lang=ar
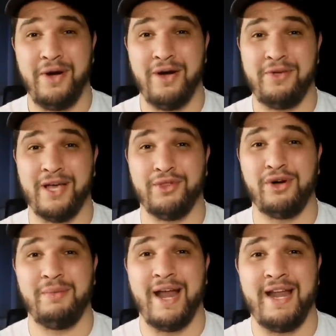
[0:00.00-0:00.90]
توعويه
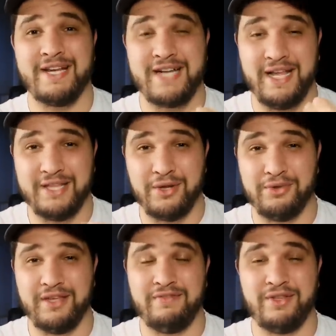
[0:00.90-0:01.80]
دونك ما راناش راح
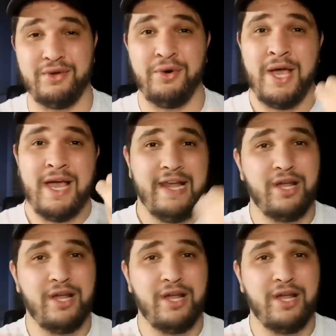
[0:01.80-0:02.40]
نديرو دي فيديو